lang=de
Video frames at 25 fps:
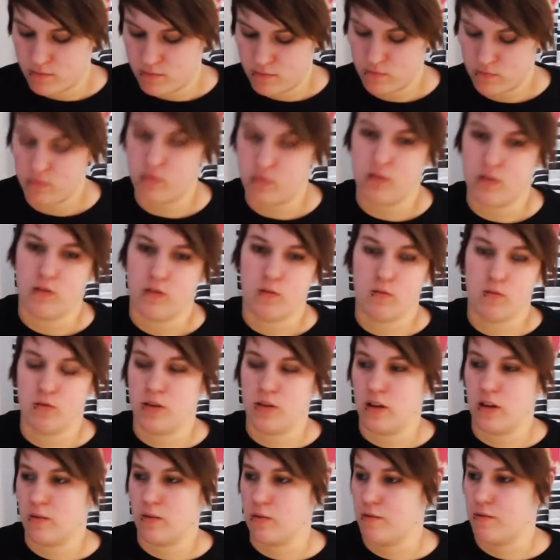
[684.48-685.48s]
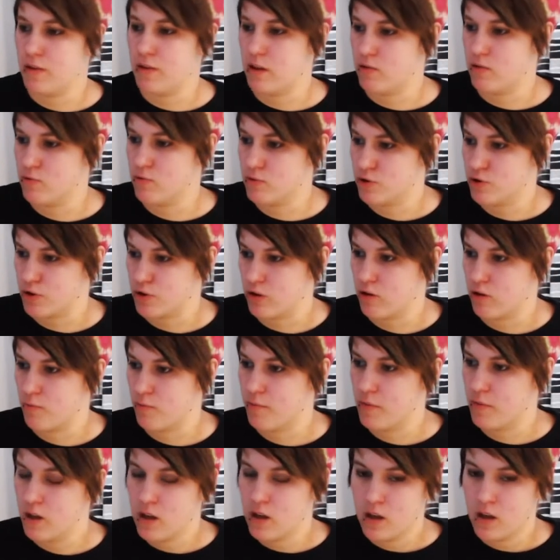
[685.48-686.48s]
jetzt muss ich die erstmal wieder losschrauben.
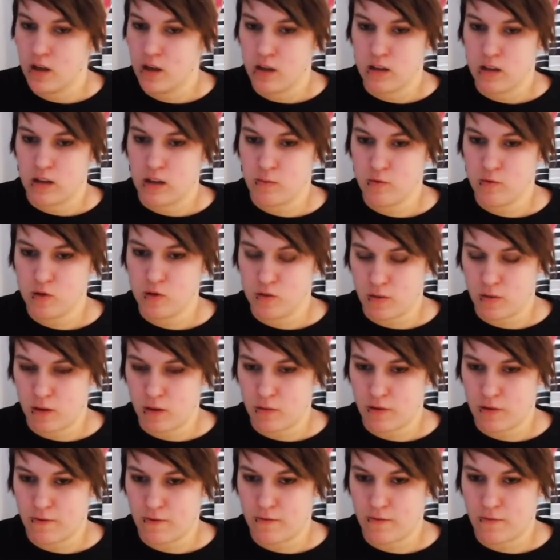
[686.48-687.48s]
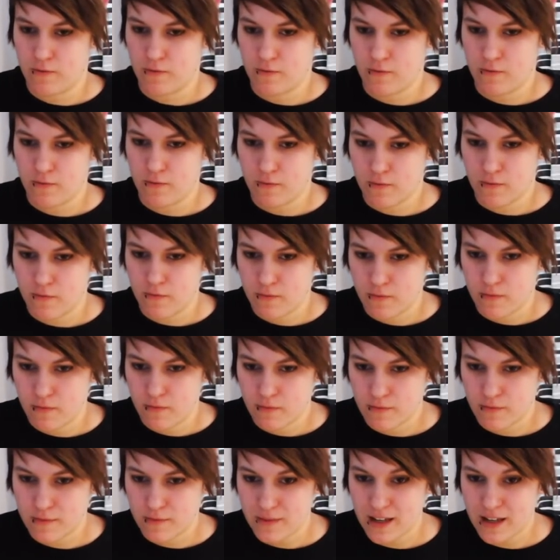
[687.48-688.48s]
Da muss ich mir auch mal...
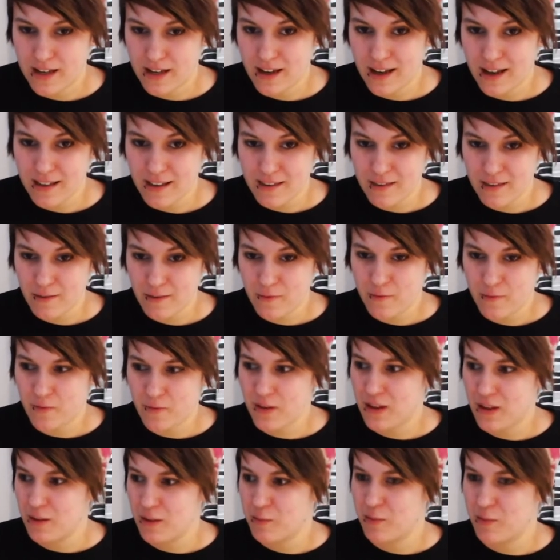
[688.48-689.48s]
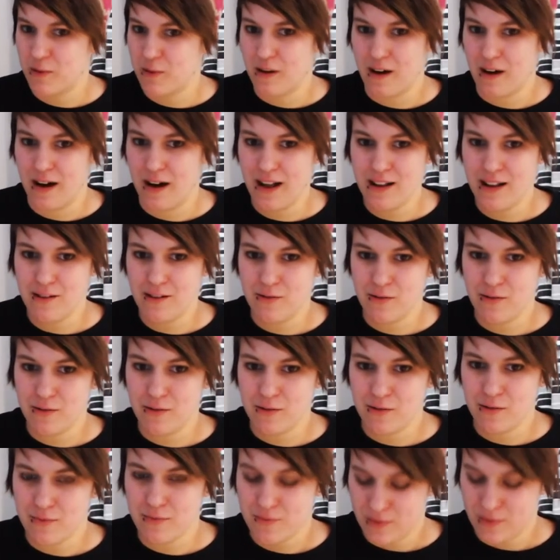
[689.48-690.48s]
Der Gastfieber, hallo!
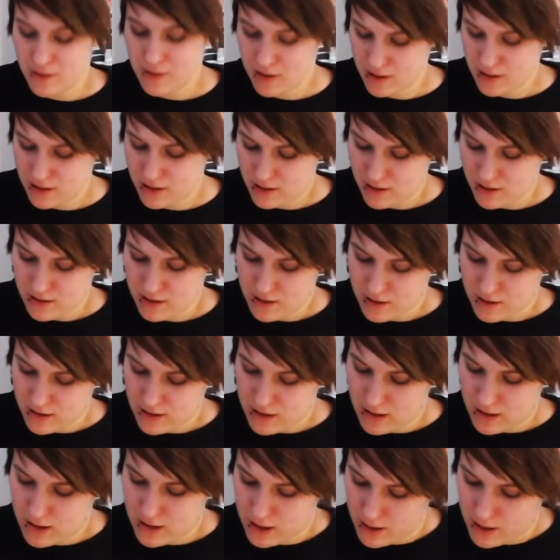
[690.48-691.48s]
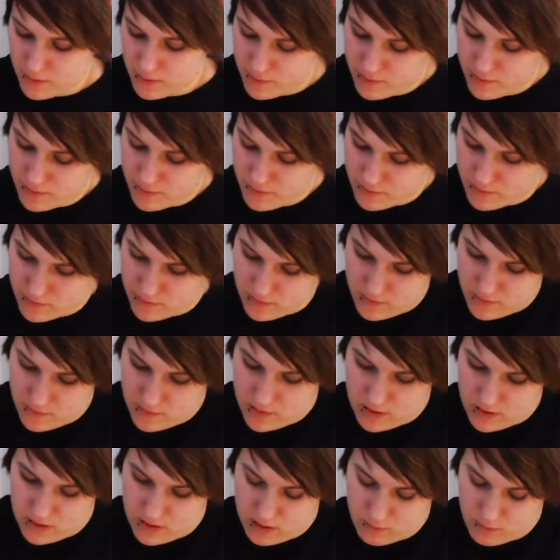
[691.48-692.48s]
Ähm,
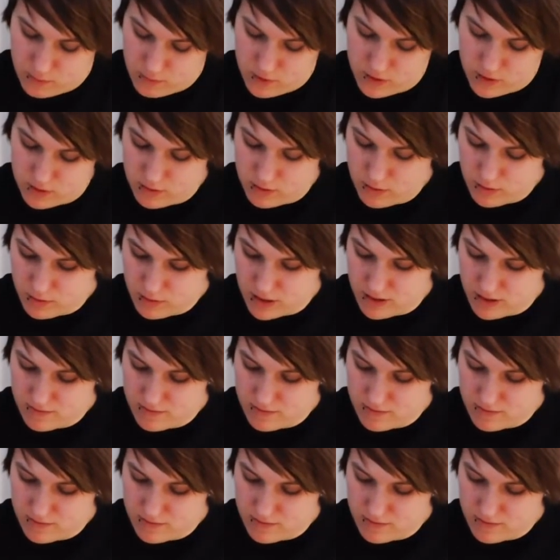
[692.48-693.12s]
da muss ich mir mal...